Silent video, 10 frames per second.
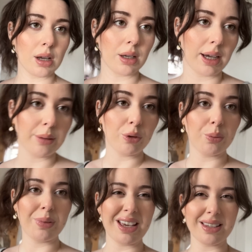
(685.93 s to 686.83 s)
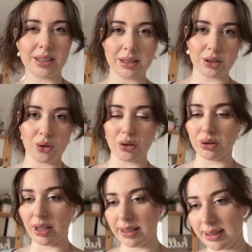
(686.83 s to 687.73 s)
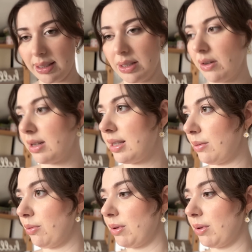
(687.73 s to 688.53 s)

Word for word: Yani böyle basic tişört eksiniz varsa bir